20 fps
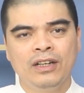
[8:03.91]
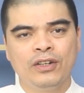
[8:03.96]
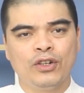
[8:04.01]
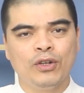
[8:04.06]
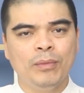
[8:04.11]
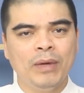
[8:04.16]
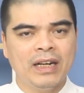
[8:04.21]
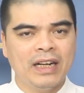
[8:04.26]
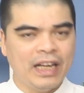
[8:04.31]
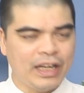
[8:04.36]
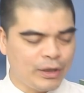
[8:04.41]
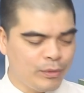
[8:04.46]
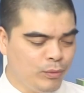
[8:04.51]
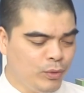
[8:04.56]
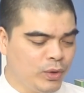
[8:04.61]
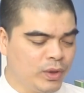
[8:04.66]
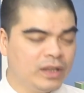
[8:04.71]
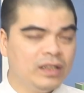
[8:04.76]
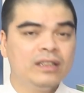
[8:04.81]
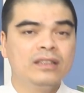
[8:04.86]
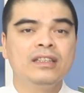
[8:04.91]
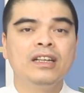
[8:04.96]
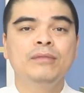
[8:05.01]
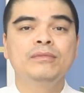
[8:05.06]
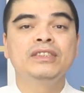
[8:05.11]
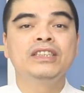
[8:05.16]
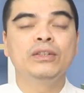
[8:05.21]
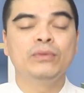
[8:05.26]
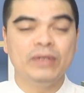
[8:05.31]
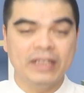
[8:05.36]
nó mang lại cái mùi hương
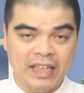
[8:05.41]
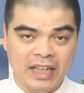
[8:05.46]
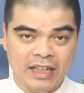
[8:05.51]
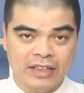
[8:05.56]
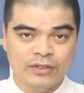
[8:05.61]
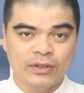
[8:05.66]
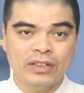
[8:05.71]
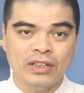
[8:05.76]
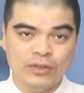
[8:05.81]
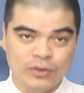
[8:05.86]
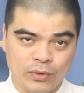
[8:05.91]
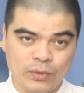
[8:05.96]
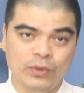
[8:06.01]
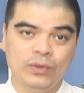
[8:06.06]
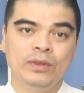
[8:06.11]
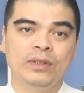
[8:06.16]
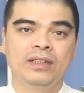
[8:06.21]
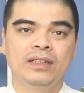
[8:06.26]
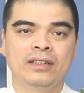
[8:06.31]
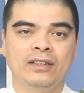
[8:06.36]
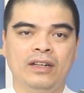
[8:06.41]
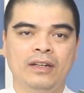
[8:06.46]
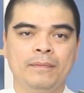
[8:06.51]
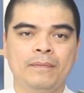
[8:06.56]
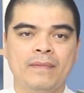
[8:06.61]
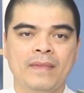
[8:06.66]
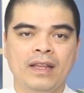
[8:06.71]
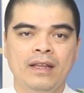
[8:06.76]
thơm dịu nhẹ cho gia chủ đó.